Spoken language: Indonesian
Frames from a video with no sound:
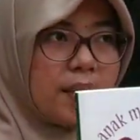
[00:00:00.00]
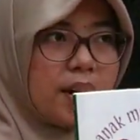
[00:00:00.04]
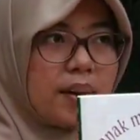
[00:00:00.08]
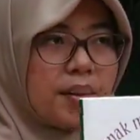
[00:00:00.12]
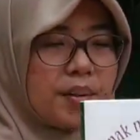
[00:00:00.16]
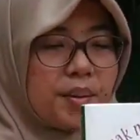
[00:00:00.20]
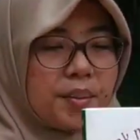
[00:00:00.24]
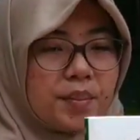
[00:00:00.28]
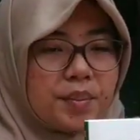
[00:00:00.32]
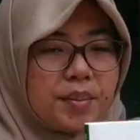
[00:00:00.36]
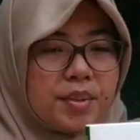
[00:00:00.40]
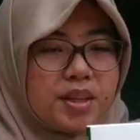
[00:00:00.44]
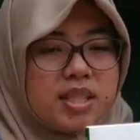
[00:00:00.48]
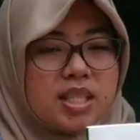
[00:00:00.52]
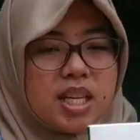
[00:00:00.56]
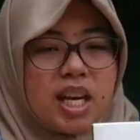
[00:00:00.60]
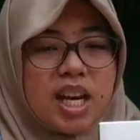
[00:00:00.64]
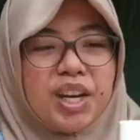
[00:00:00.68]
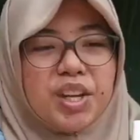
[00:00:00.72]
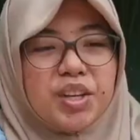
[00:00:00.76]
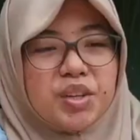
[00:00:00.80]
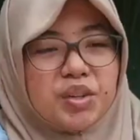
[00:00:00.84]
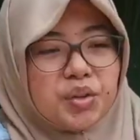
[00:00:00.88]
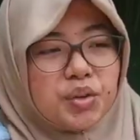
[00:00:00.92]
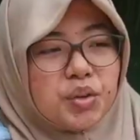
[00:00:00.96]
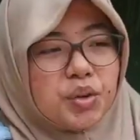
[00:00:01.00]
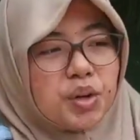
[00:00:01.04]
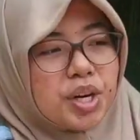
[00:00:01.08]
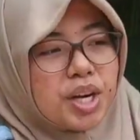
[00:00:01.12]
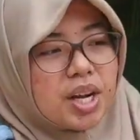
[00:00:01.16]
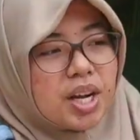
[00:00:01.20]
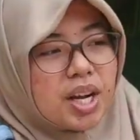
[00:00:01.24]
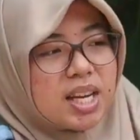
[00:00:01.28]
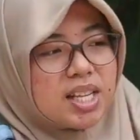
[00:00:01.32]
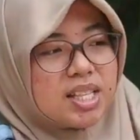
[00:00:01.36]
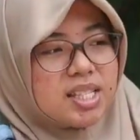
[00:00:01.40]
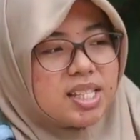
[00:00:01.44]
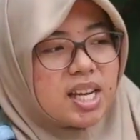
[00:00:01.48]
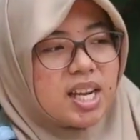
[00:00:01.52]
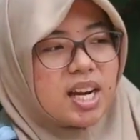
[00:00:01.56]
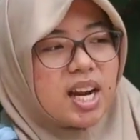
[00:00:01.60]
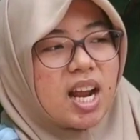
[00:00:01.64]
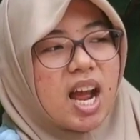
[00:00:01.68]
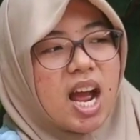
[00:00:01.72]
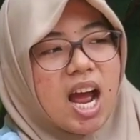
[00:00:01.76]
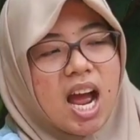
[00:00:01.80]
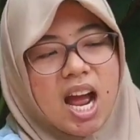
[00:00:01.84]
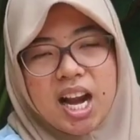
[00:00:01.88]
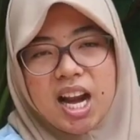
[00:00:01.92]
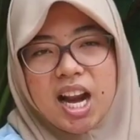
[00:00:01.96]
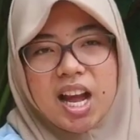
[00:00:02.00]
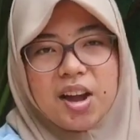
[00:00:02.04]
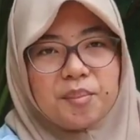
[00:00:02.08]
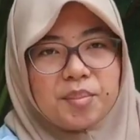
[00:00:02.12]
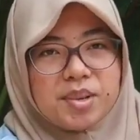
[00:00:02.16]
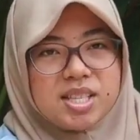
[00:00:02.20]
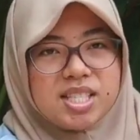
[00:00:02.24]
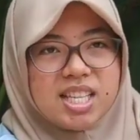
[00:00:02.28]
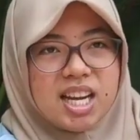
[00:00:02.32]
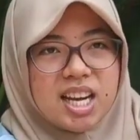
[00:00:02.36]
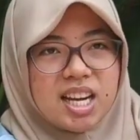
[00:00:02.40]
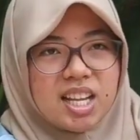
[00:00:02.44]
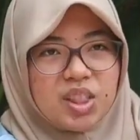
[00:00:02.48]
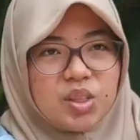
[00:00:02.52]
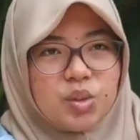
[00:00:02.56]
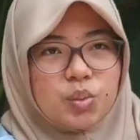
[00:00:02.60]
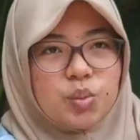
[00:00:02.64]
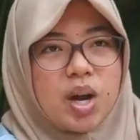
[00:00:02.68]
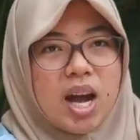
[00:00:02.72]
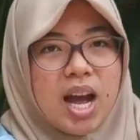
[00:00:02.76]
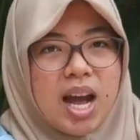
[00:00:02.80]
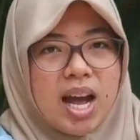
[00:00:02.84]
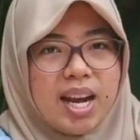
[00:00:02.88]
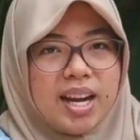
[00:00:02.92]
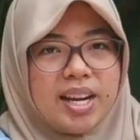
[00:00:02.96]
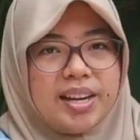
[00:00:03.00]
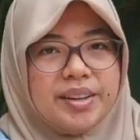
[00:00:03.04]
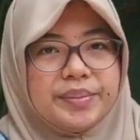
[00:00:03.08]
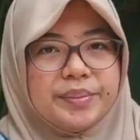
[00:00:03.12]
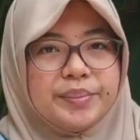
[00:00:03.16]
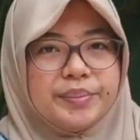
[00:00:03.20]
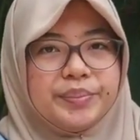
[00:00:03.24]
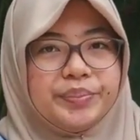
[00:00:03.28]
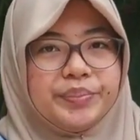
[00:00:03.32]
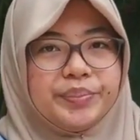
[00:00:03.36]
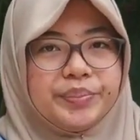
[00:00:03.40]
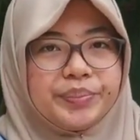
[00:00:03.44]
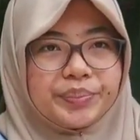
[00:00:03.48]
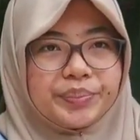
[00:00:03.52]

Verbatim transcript: apa, mencari judul dengan cara anak mencari Tuhan.